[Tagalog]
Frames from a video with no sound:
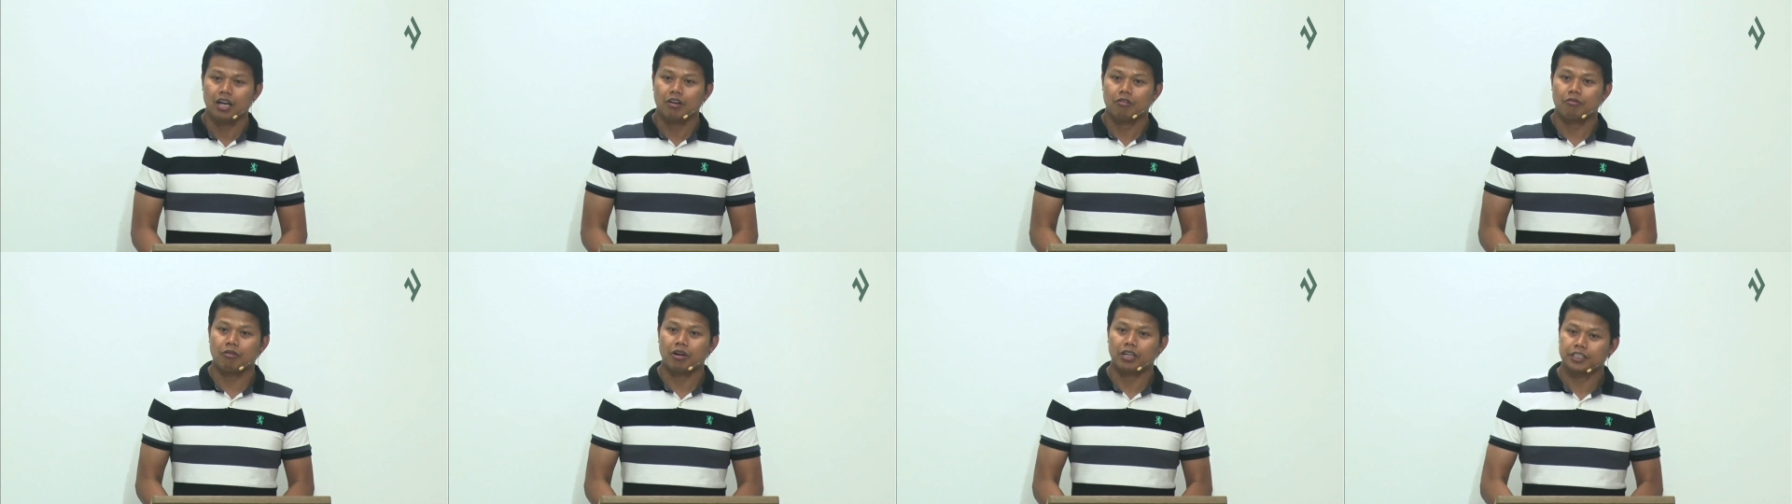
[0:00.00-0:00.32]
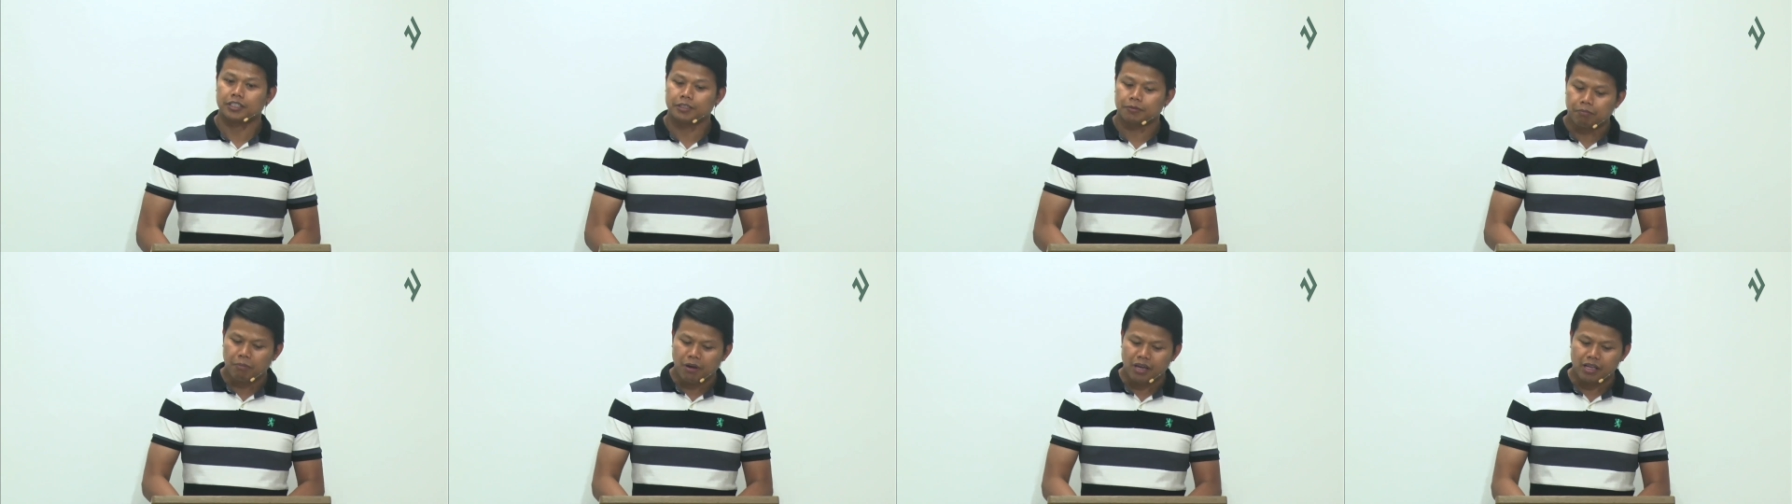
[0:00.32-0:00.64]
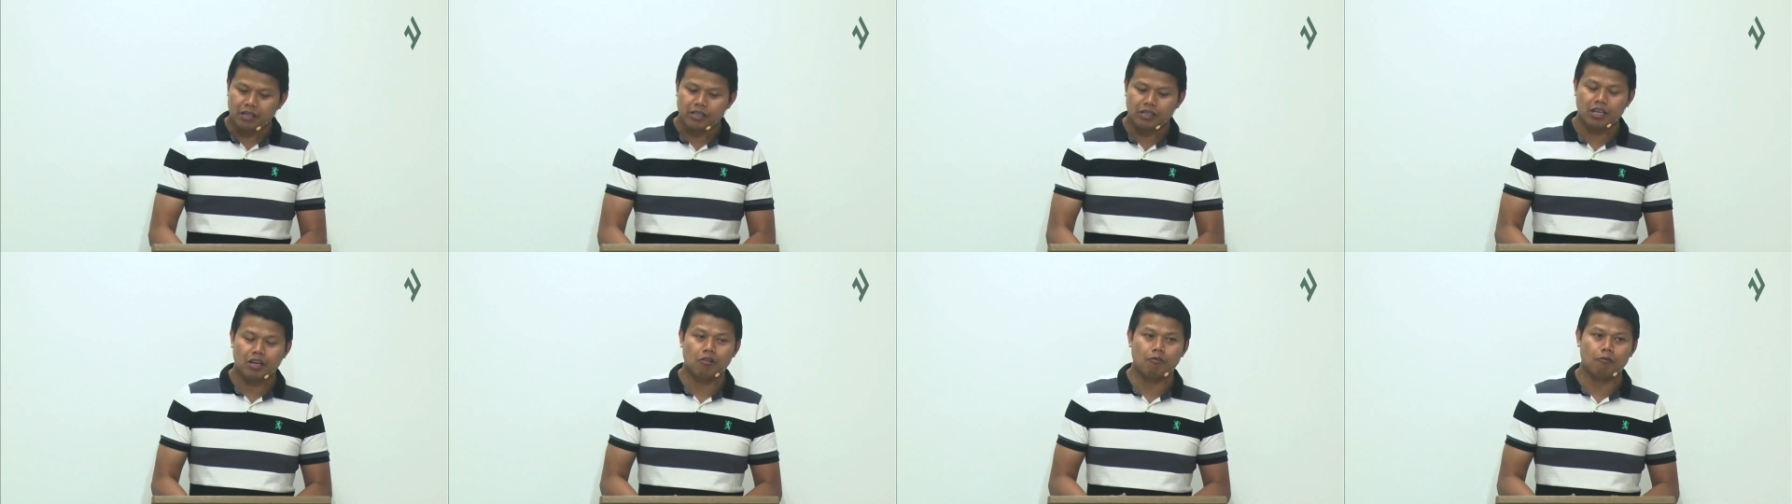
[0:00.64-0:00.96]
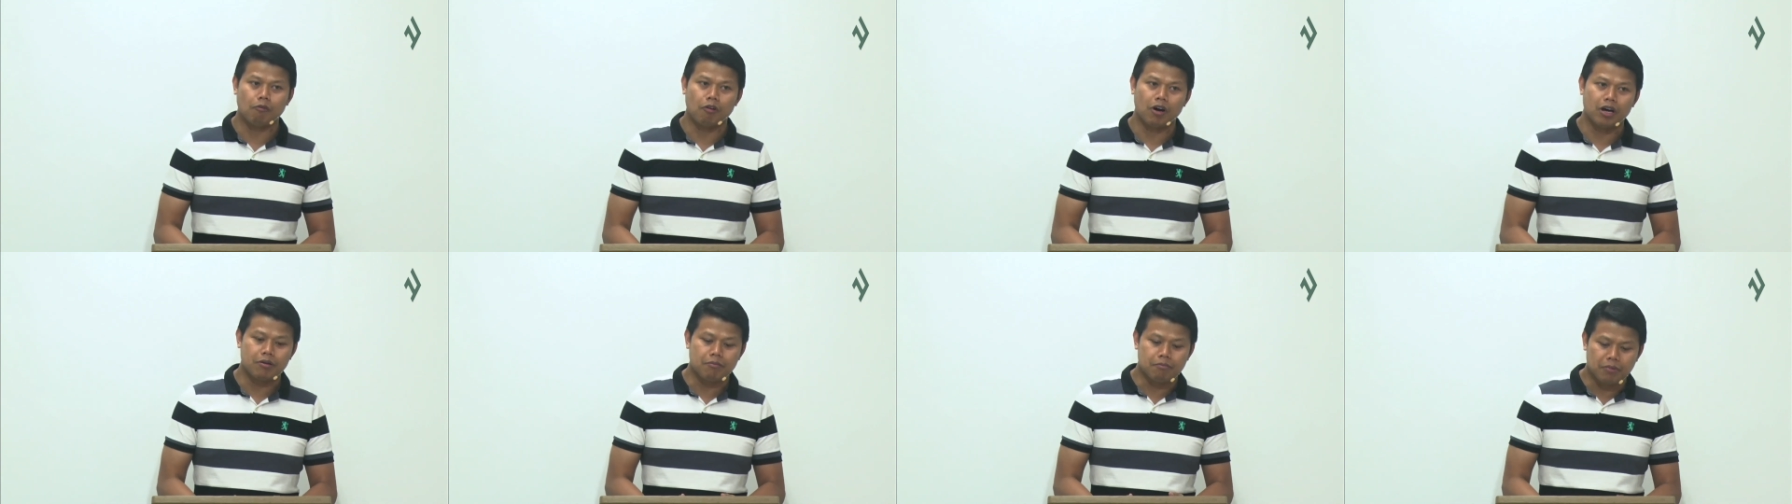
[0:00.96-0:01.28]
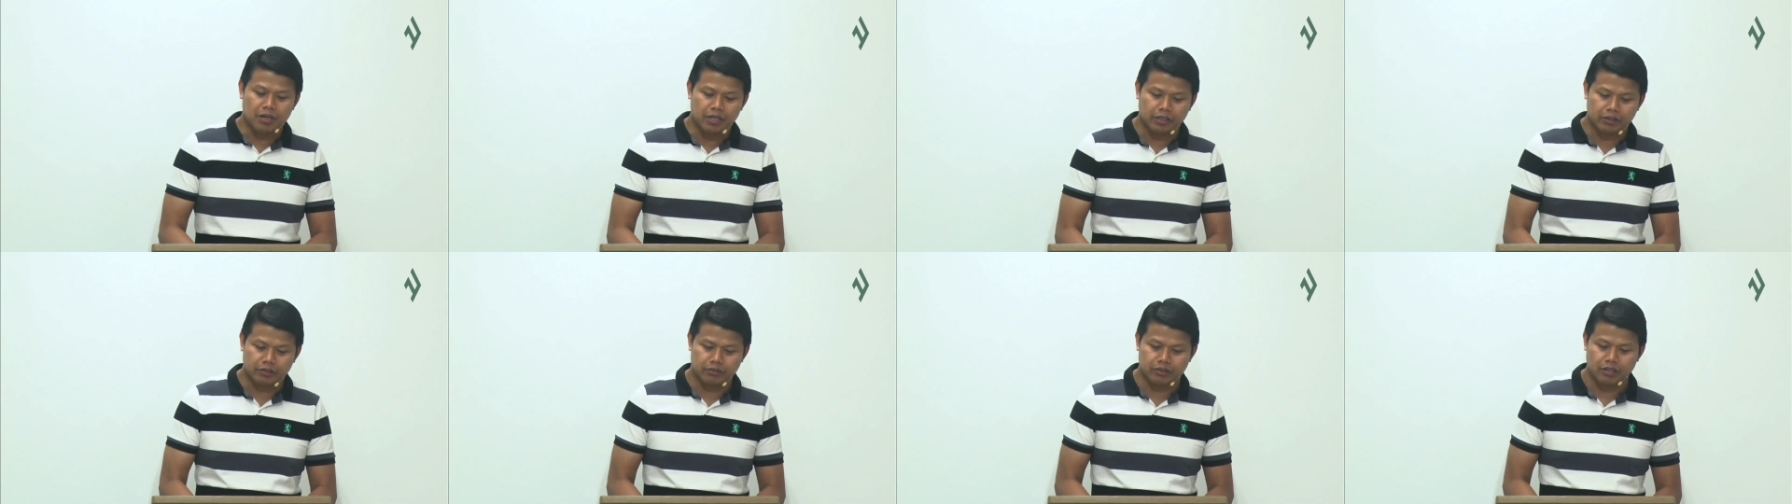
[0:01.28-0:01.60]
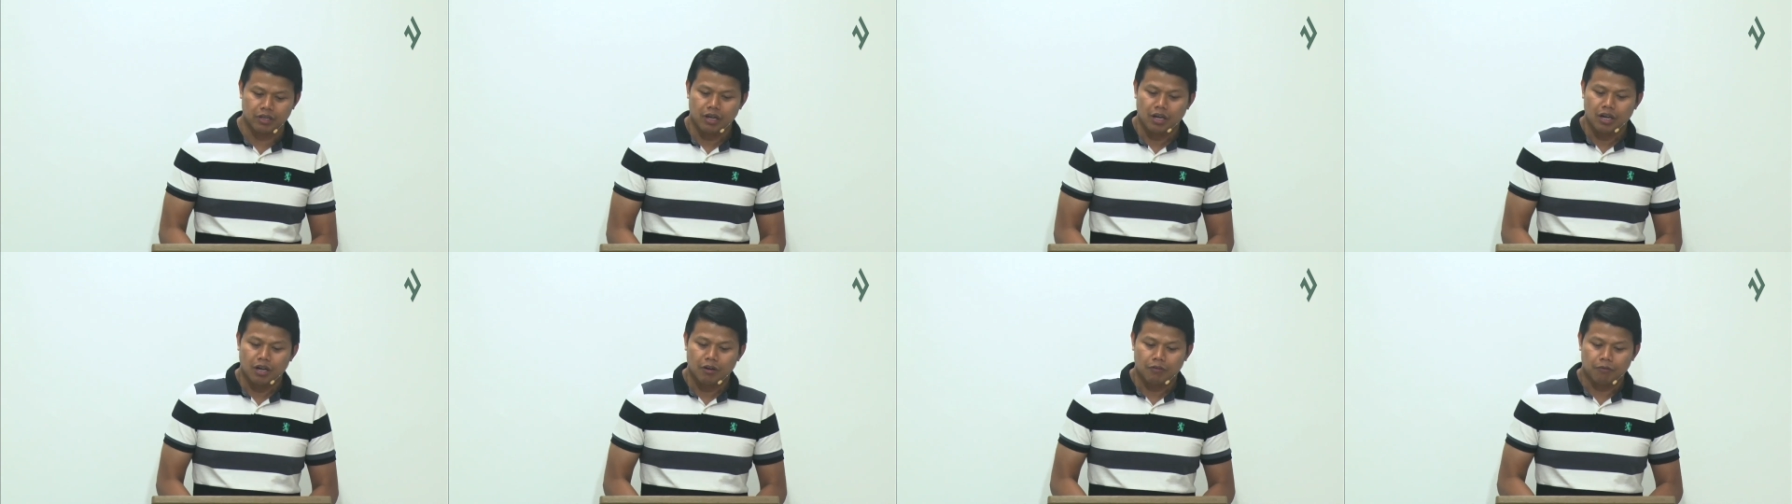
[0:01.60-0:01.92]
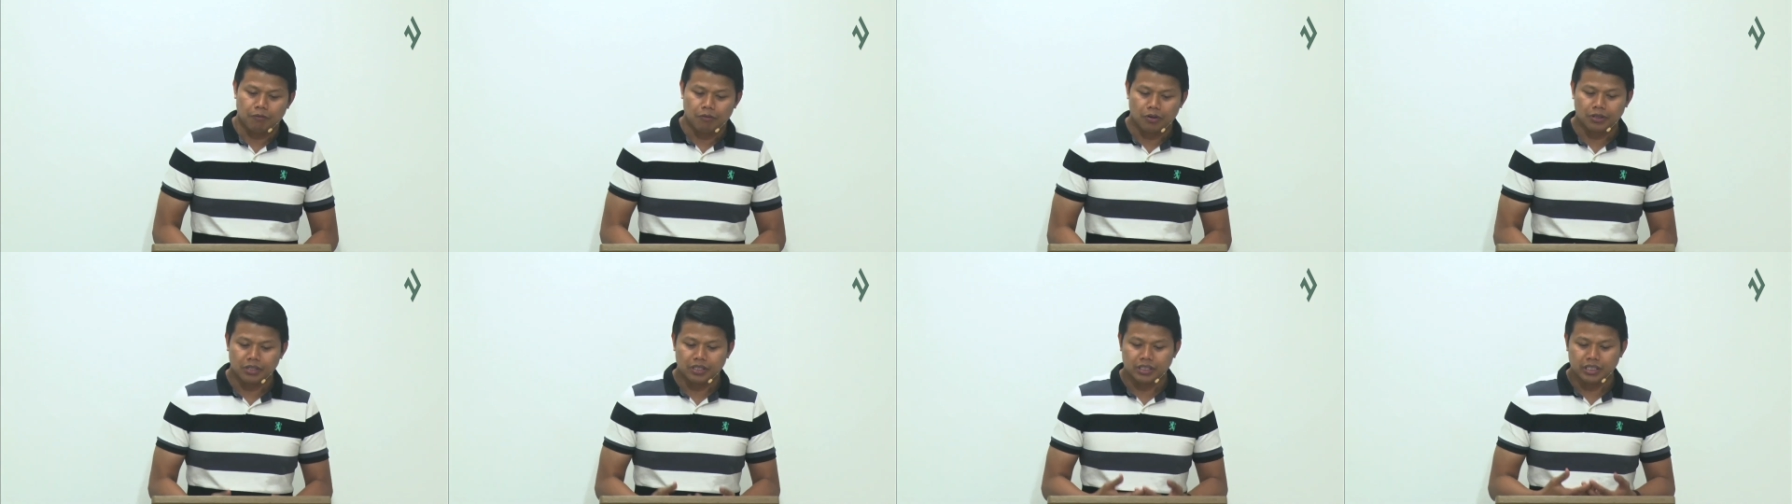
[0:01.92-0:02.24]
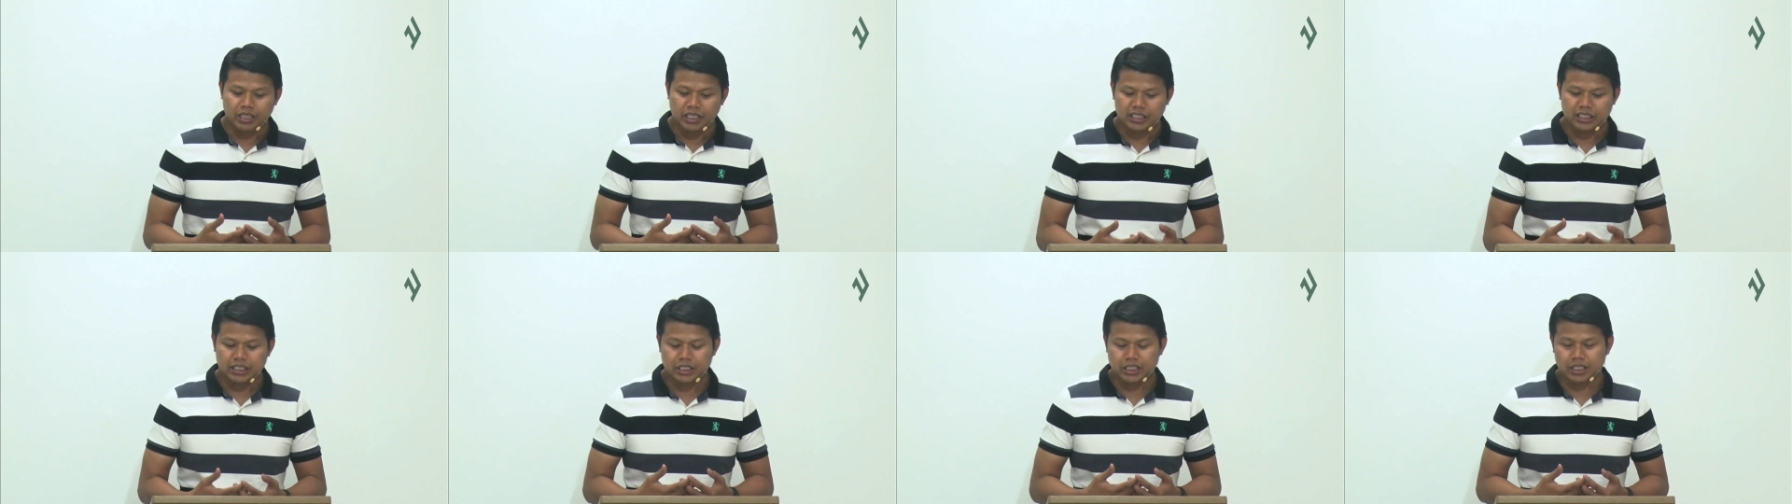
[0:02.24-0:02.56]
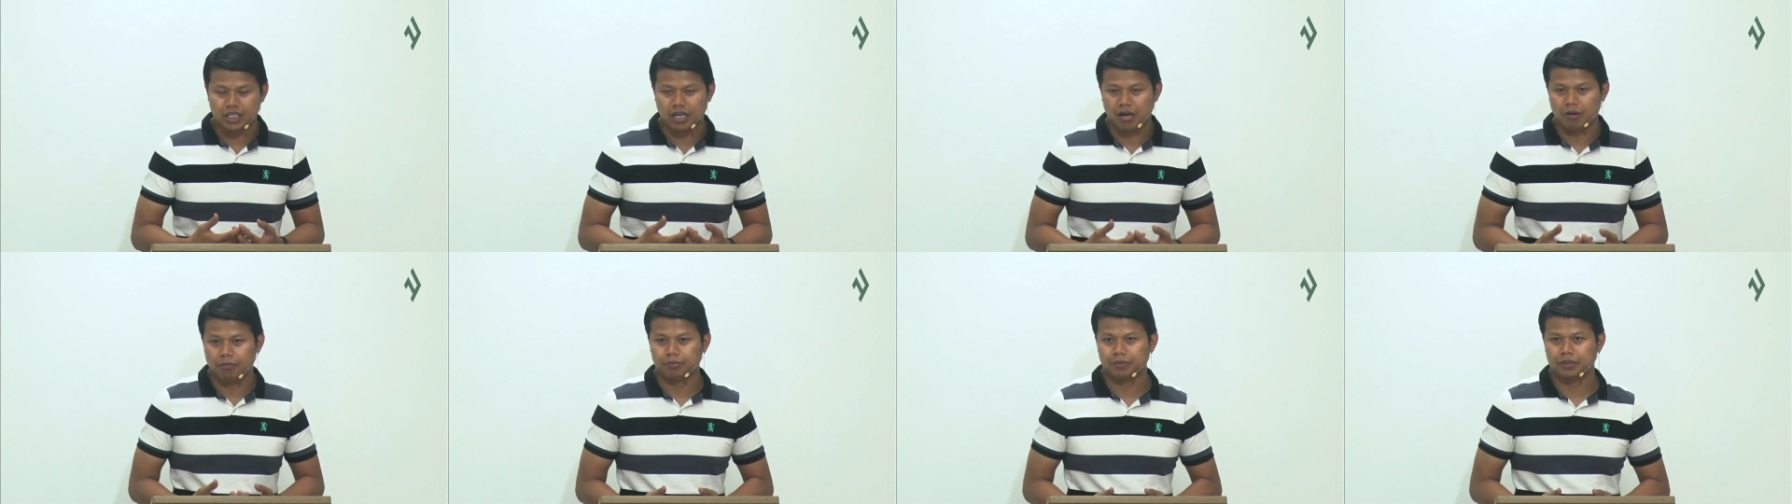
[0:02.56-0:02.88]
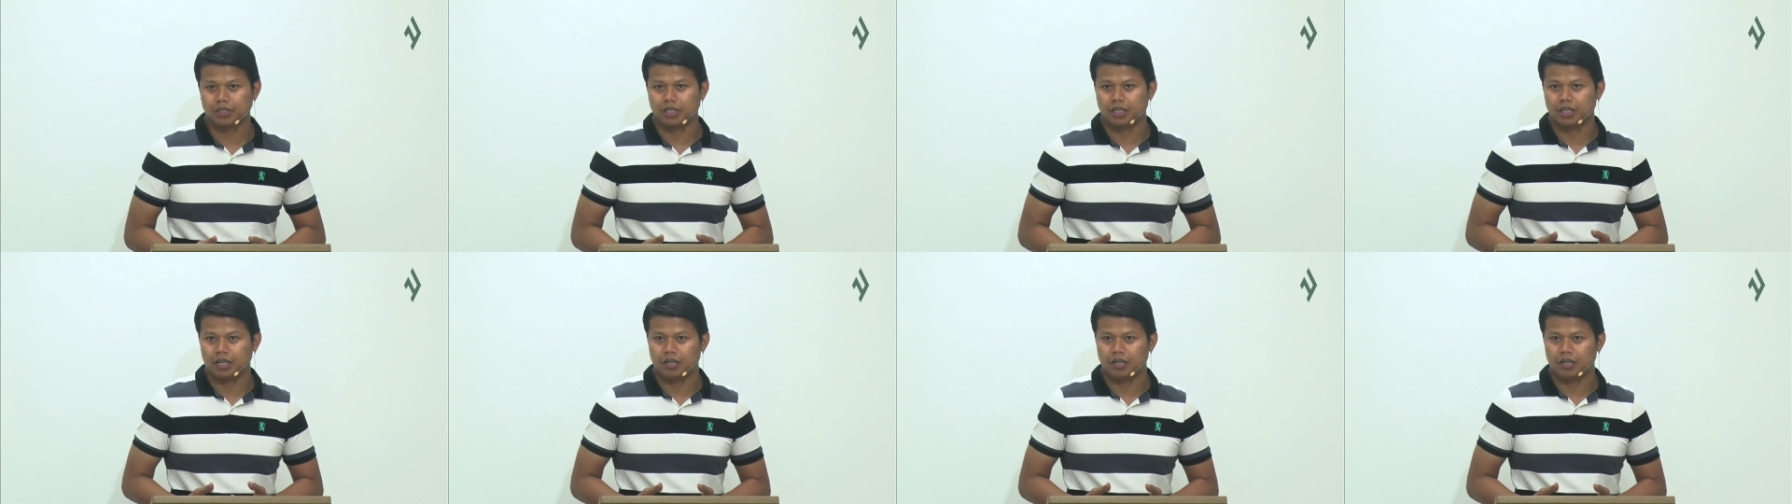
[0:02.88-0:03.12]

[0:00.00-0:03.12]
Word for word: we are spending one month for this chapter.